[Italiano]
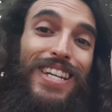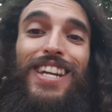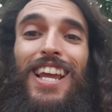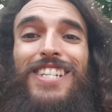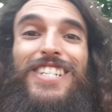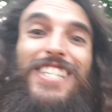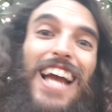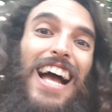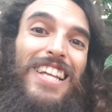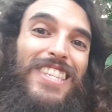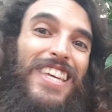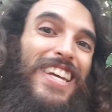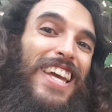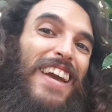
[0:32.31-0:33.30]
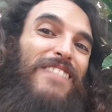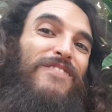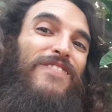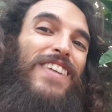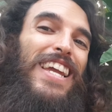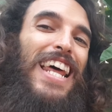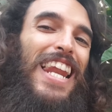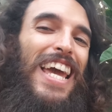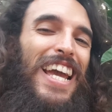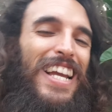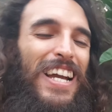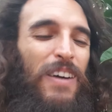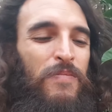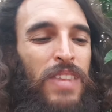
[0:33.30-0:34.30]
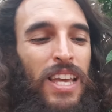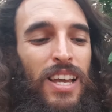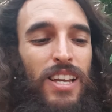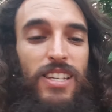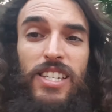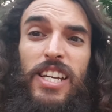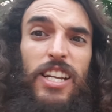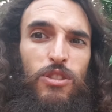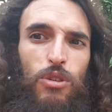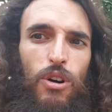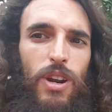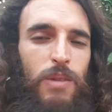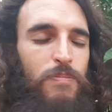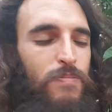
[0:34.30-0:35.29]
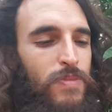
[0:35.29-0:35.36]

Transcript: Lasciate che ve la legga. Scrittore.